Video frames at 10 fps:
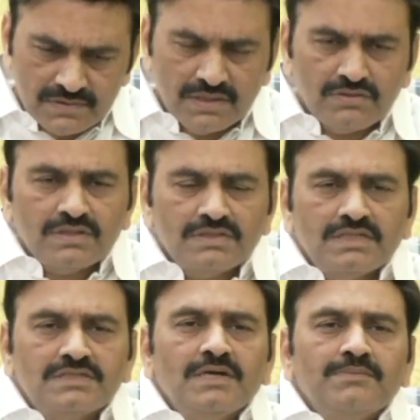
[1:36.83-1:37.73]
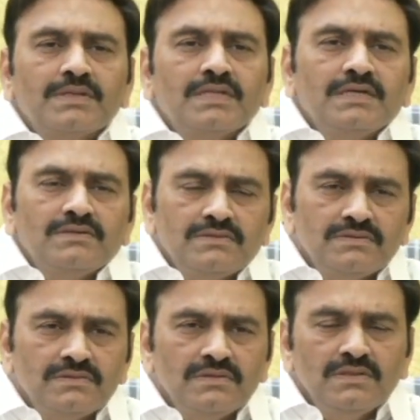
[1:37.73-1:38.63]
అదొక సత్సాంప్రదాయం
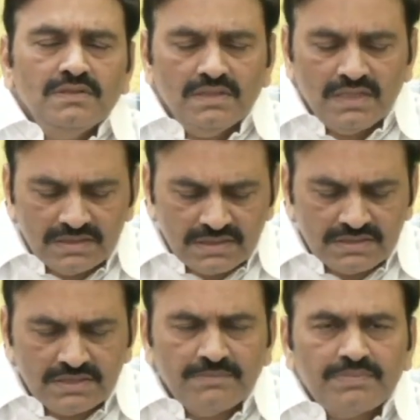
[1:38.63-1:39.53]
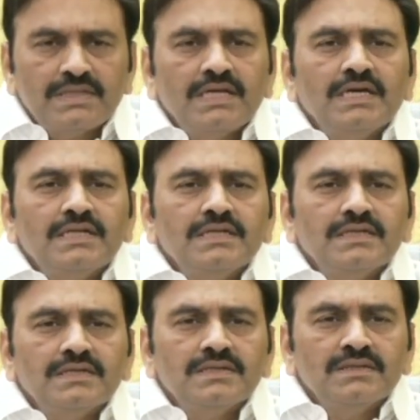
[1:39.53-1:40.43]
ఆ సత్సాంప్రదాయాన్ని
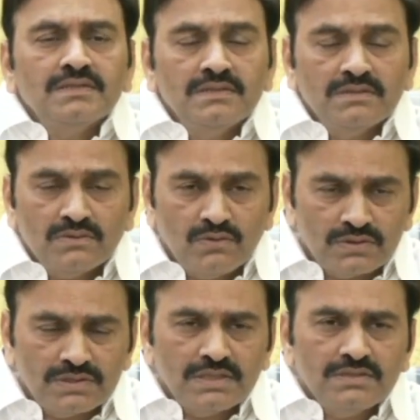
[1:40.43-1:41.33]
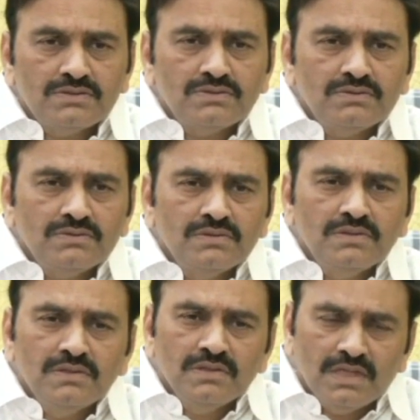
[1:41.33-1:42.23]
కొనసాగిస్తూ
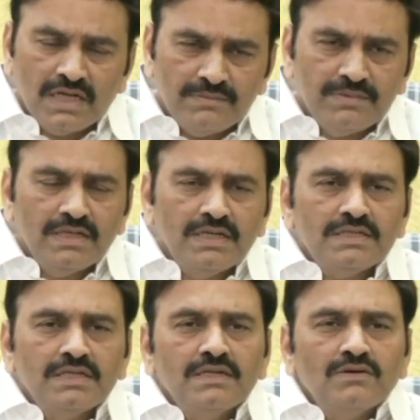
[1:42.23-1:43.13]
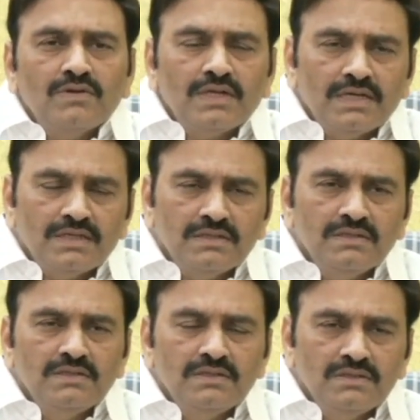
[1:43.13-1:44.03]
ఆ మిగిలిన ఇద్దరిని కూడా
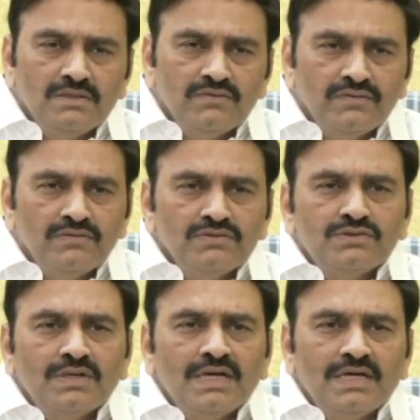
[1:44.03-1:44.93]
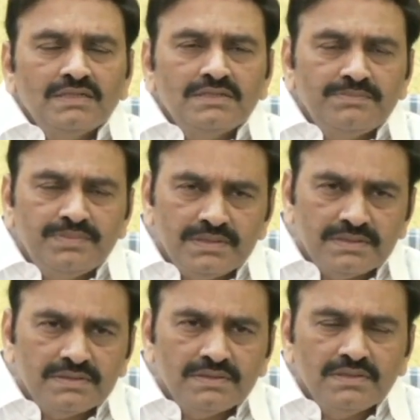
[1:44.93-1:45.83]
నువ్వే ఉంచుకో హాయ్ అని చెప్పి
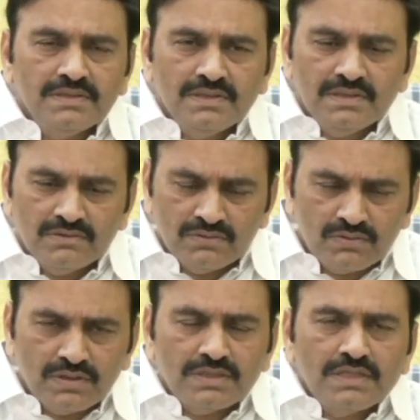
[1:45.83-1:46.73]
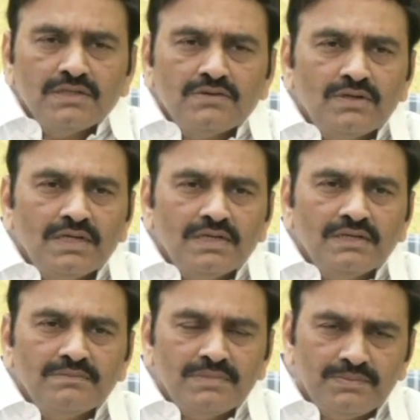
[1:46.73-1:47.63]
ఇంకో ఇద్దరిని కూడా
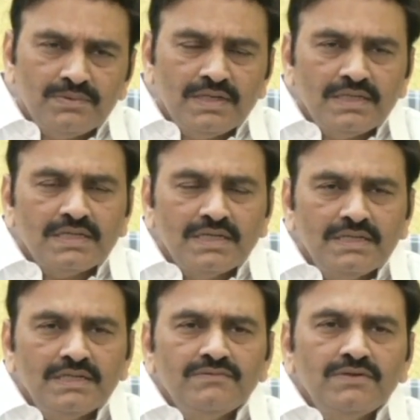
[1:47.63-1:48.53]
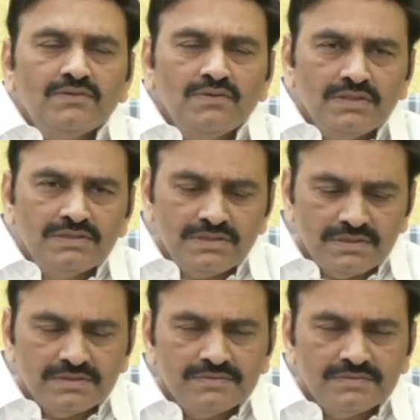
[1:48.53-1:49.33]
పాపం ఆయన కన్నీటి వీడ్కోలు ఇచ్చి